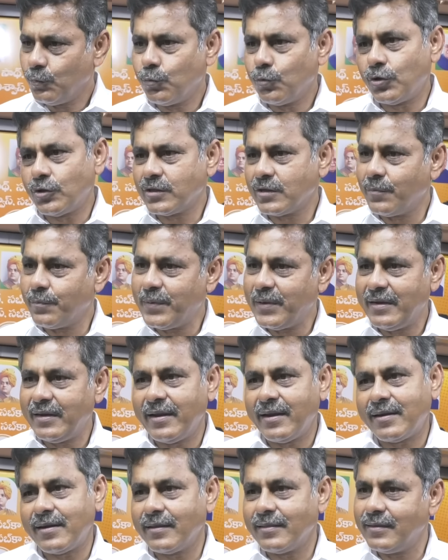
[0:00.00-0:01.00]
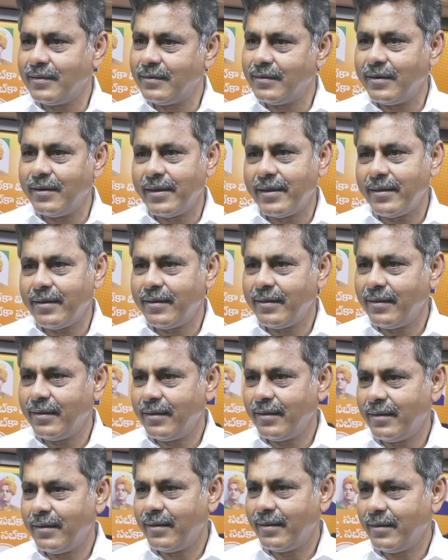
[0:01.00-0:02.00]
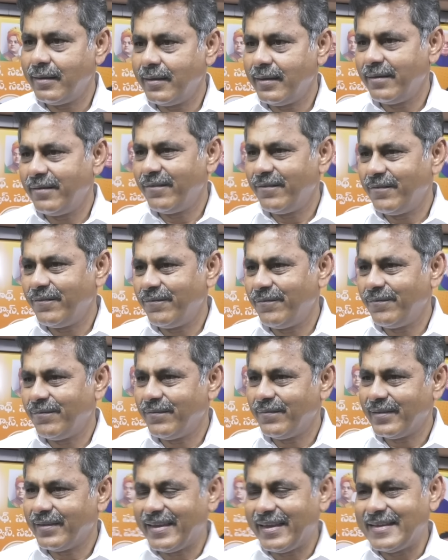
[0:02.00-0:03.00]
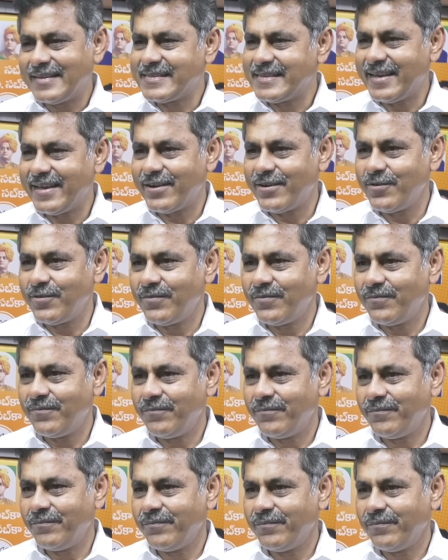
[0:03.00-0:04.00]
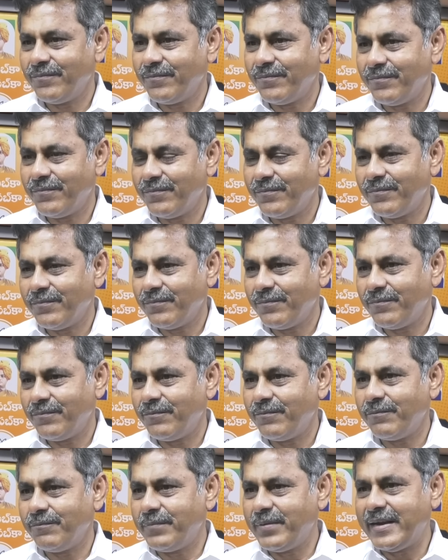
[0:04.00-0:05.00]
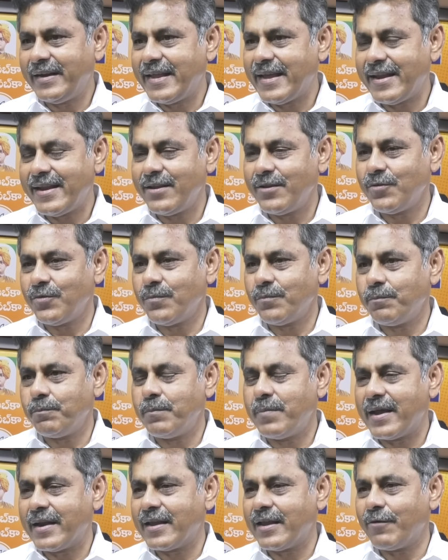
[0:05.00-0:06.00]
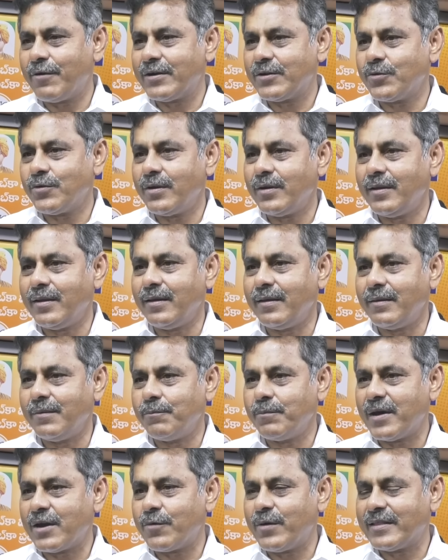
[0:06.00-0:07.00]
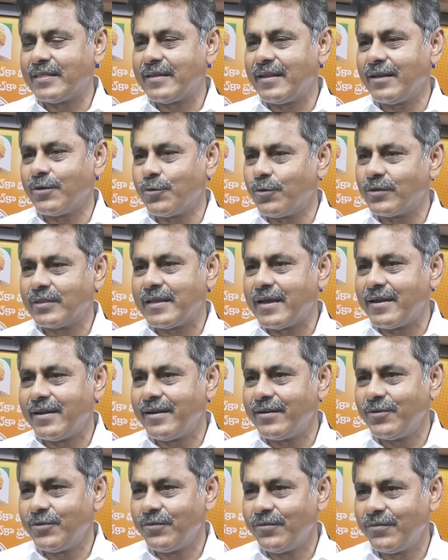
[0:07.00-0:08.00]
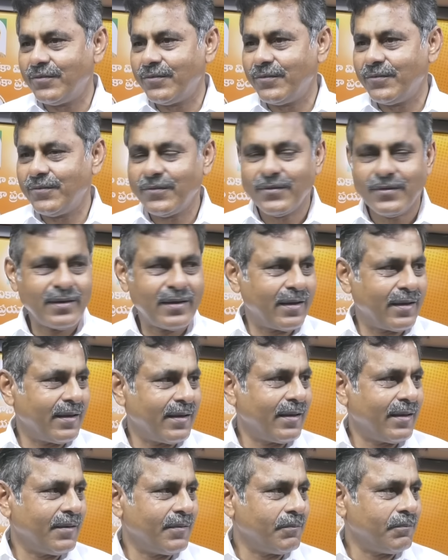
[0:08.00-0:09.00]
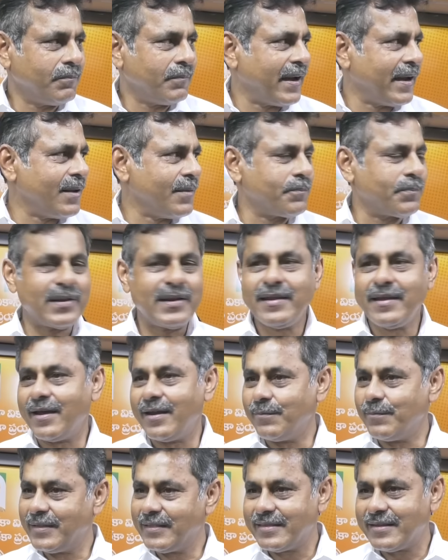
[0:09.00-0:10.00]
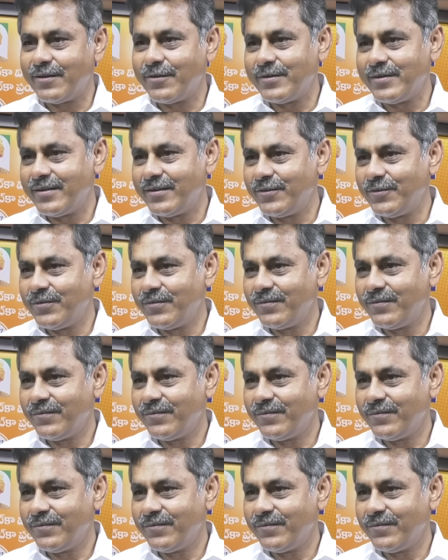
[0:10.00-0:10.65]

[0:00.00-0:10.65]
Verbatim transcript: మోతకపల్లి ఎట్లా తిట్టిండయా కేసీఆర్ను బిడ్డ నేను బరిగె పట్టుకొని బర్వత్తల కొడతా అన్నాడు మైనంపల్లి హనుమంతరావు అన్నాడు